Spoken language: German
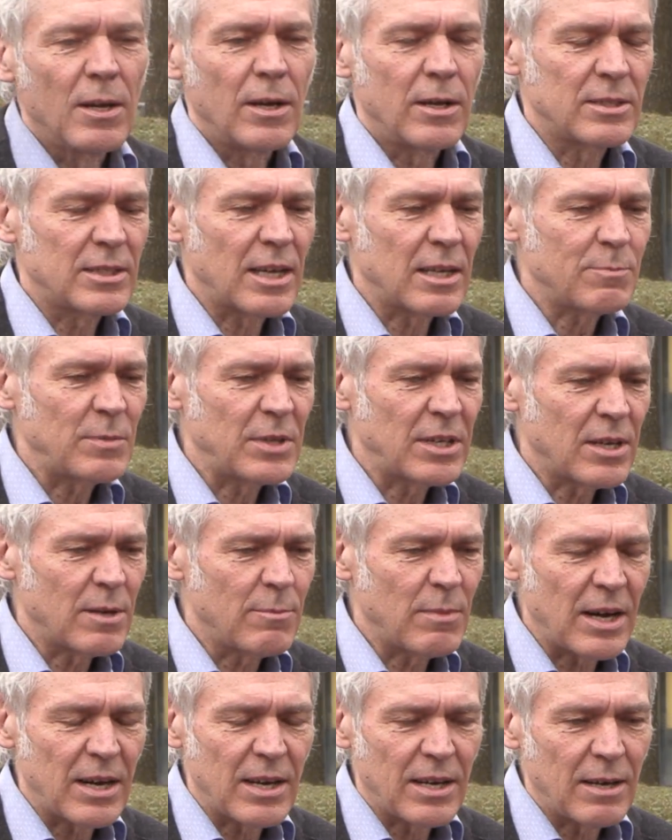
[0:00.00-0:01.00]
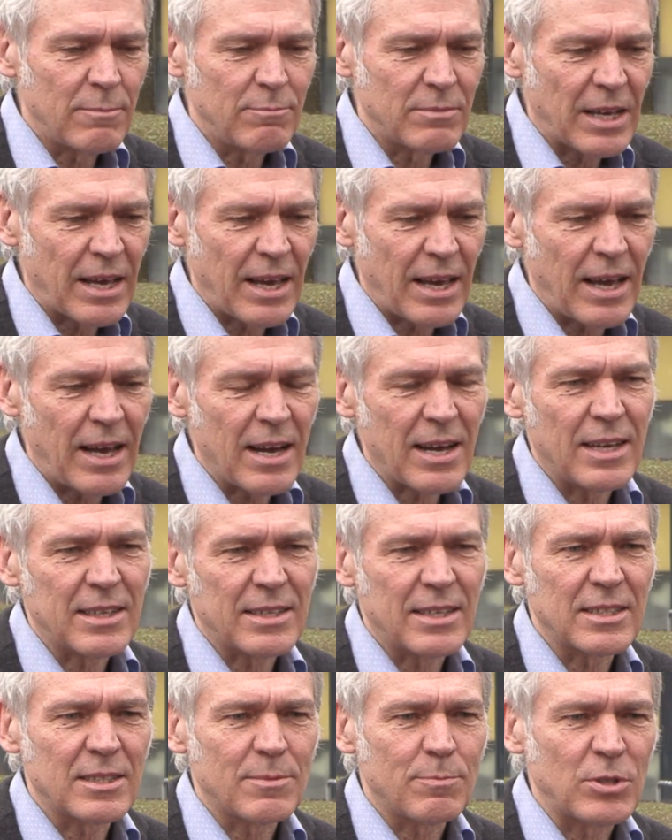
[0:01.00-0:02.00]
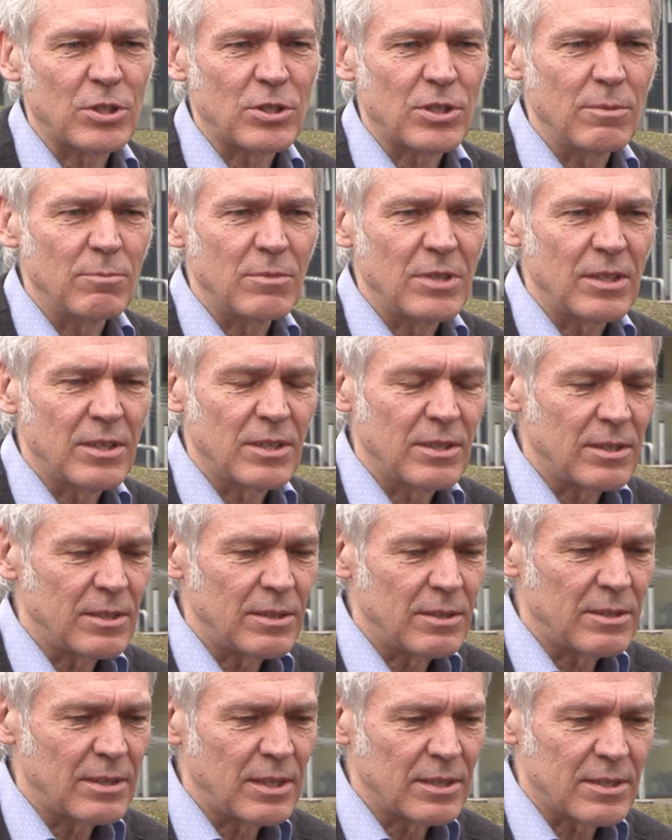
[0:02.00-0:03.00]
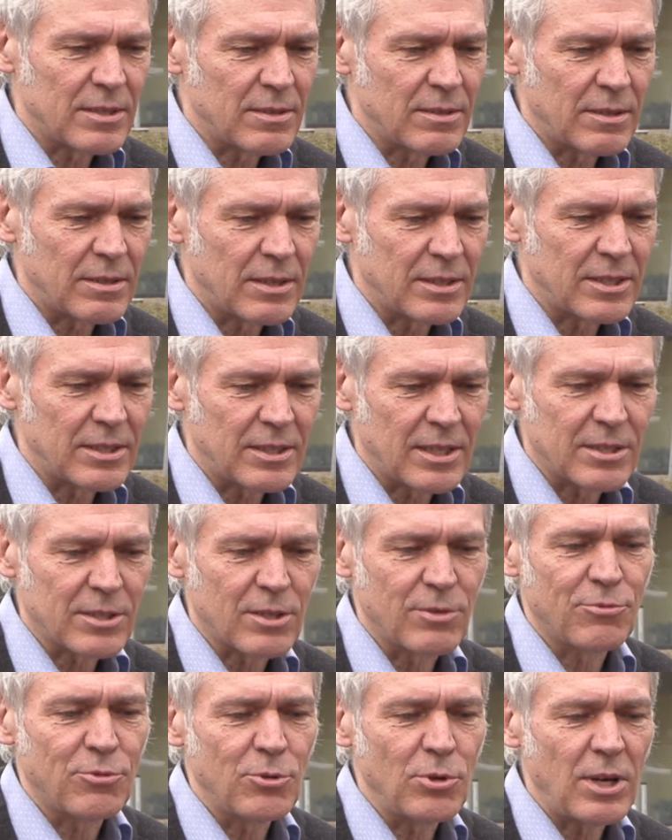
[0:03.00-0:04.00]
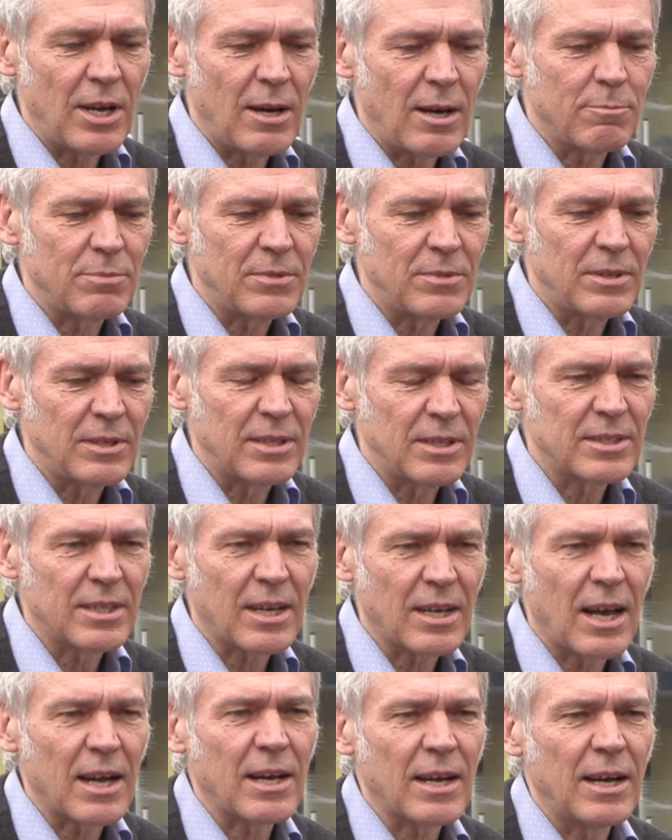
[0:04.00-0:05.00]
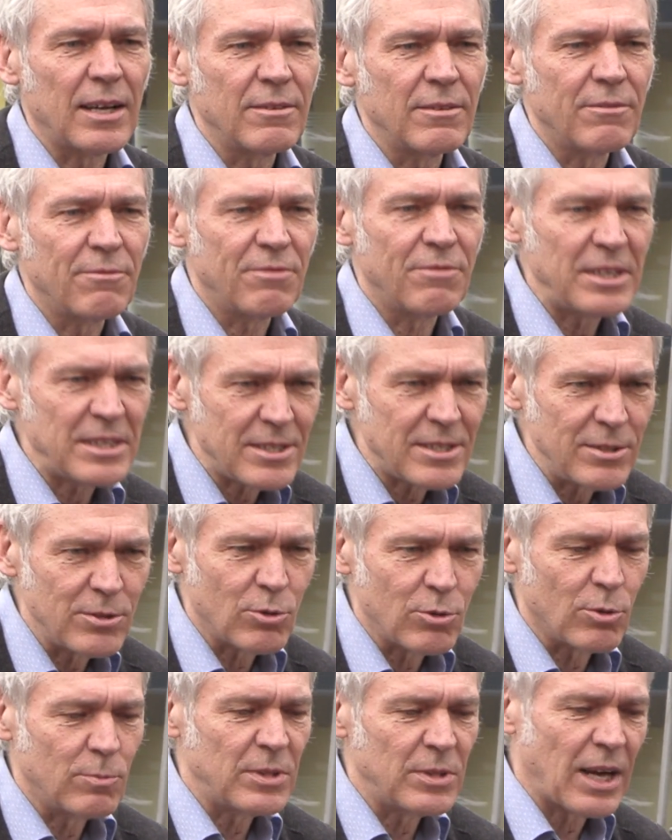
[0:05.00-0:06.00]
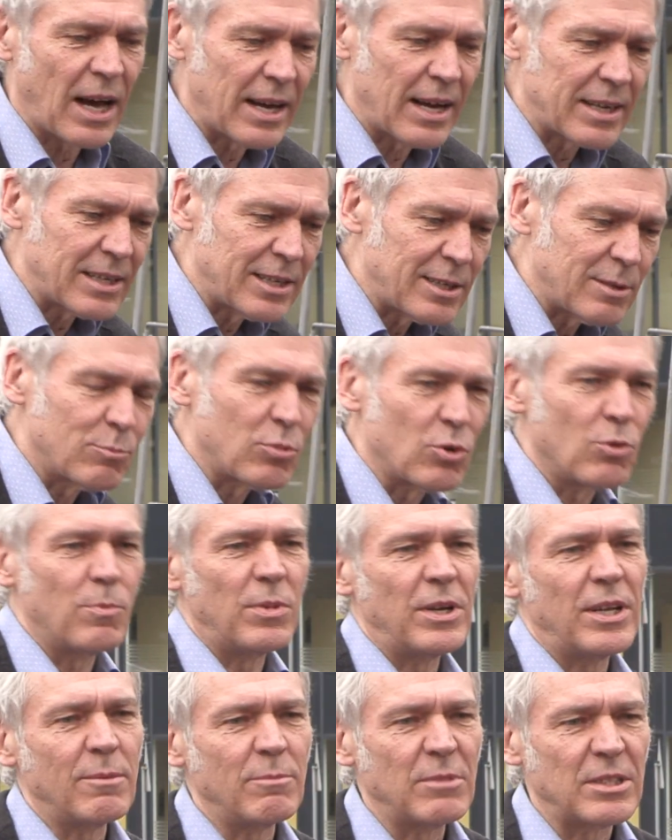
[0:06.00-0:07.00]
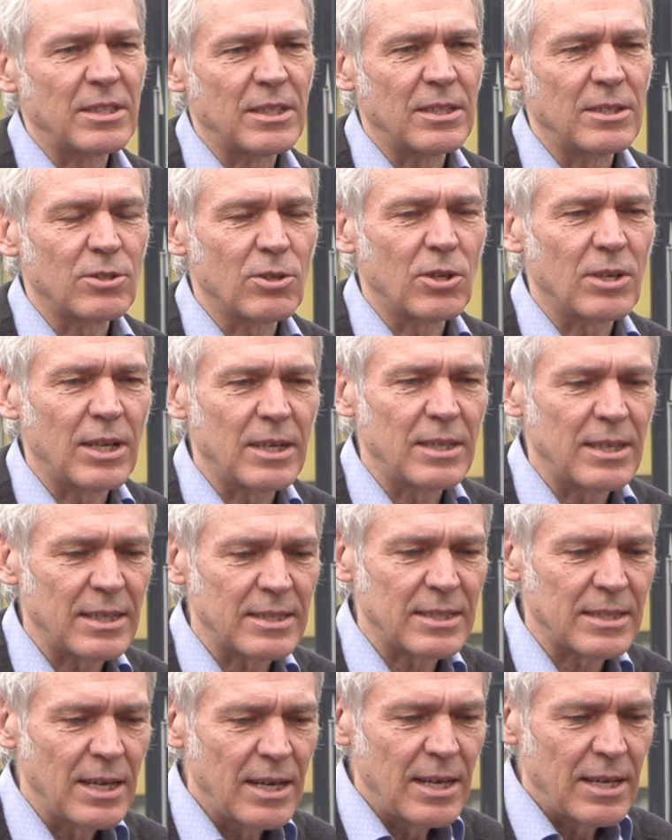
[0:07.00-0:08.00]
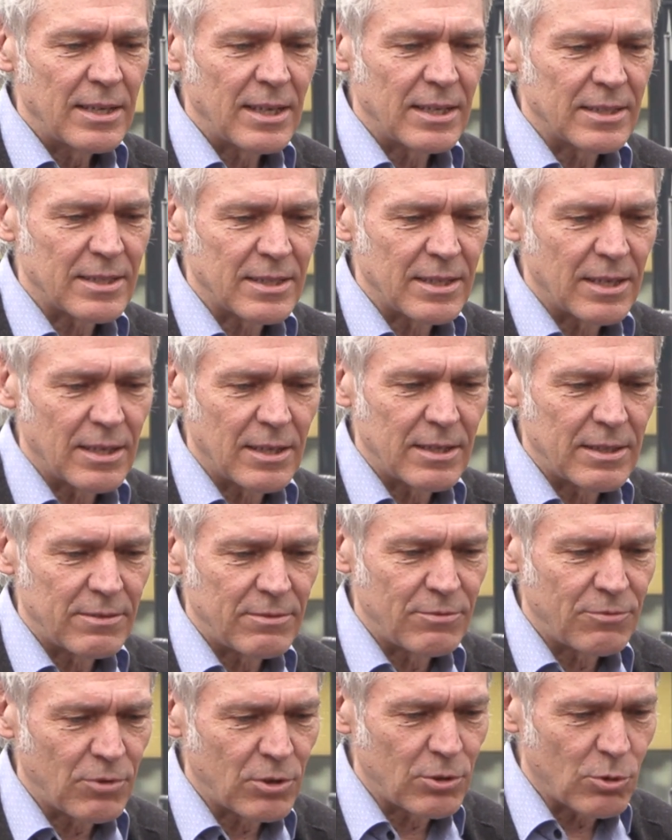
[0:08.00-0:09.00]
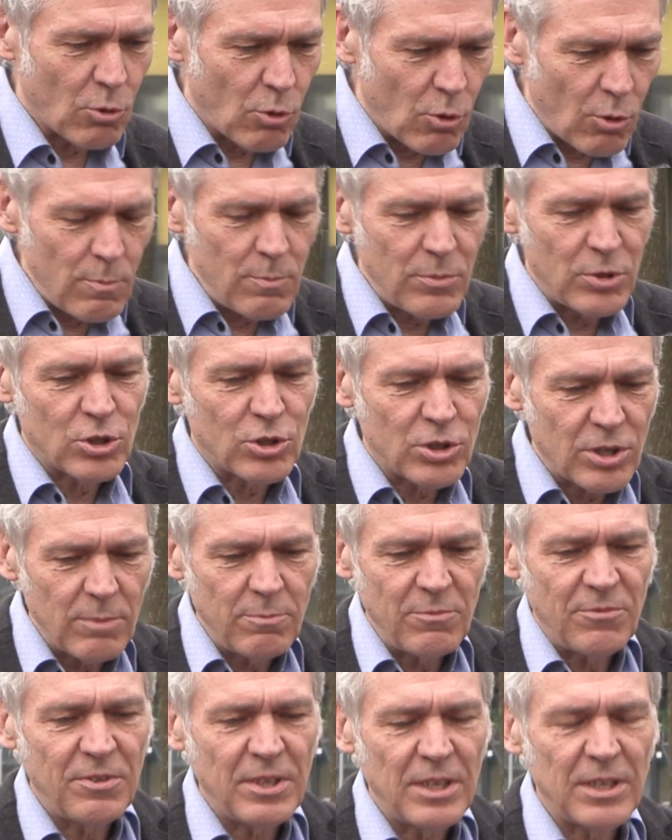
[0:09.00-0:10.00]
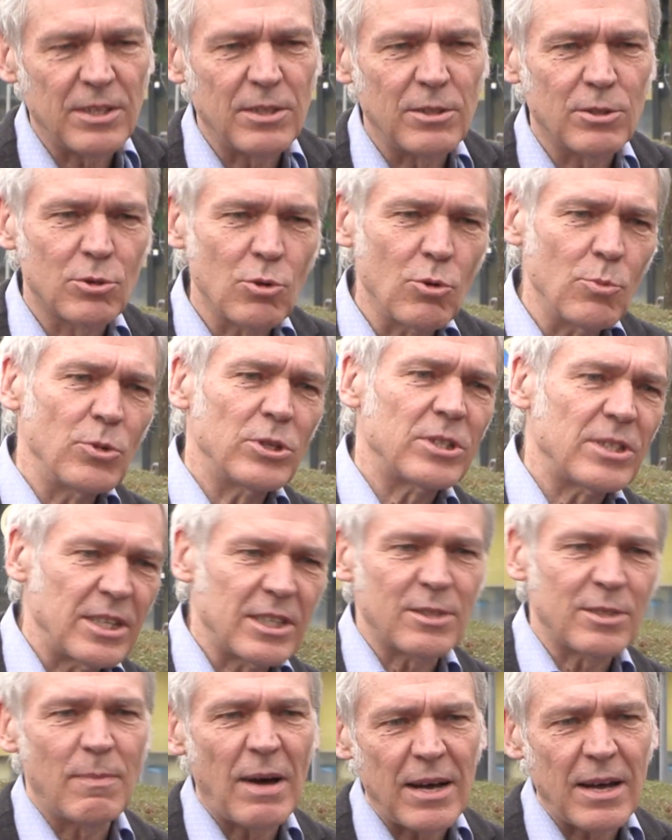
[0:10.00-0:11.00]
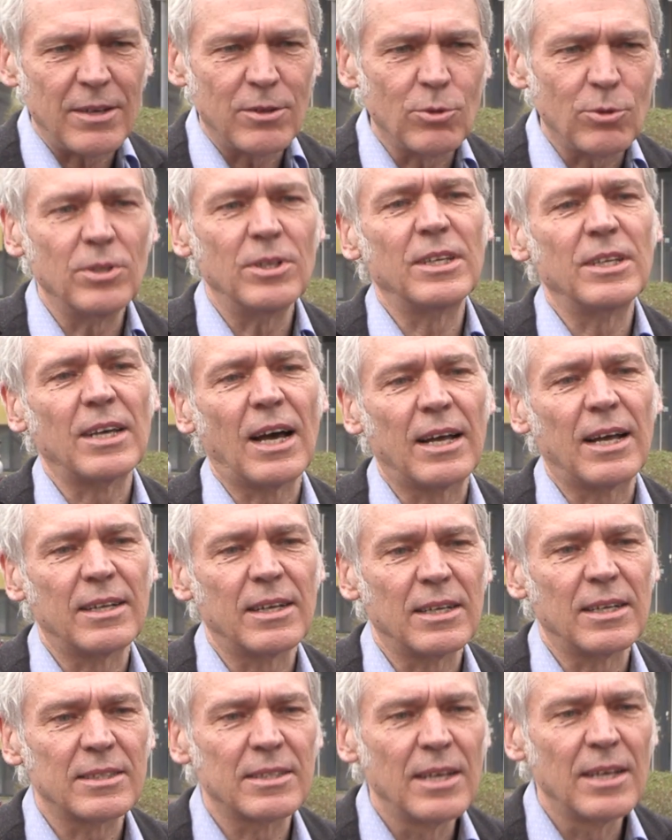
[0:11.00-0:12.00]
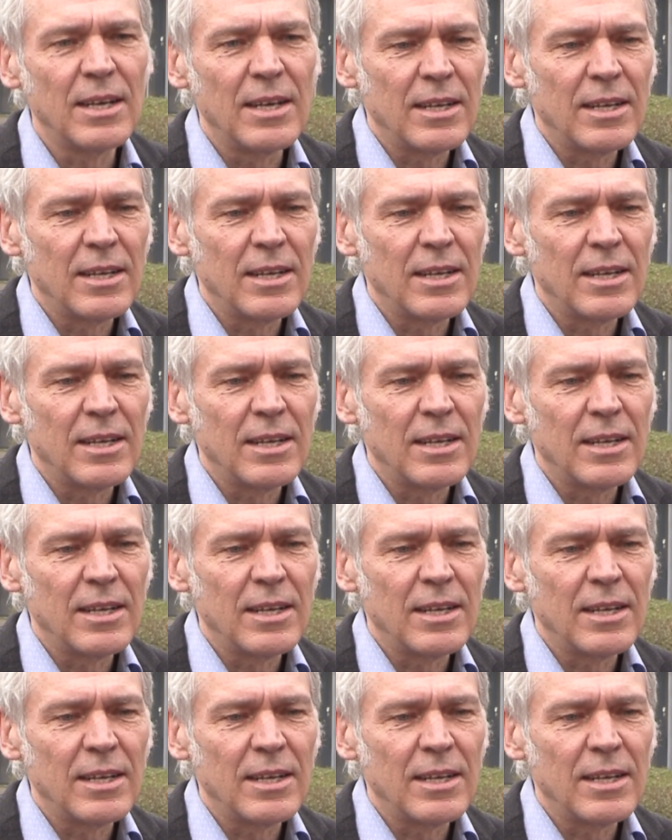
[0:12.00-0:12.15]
Es hat mich immer geärgert, dass bestimmte, dass, dass ich das Gefühl habe, dass da gar kein Wissen um die eigentlichen Probleme sind, sondern dass, dass äh, von oben bestimmt wird, so müsst ihr es machen und nicht anders.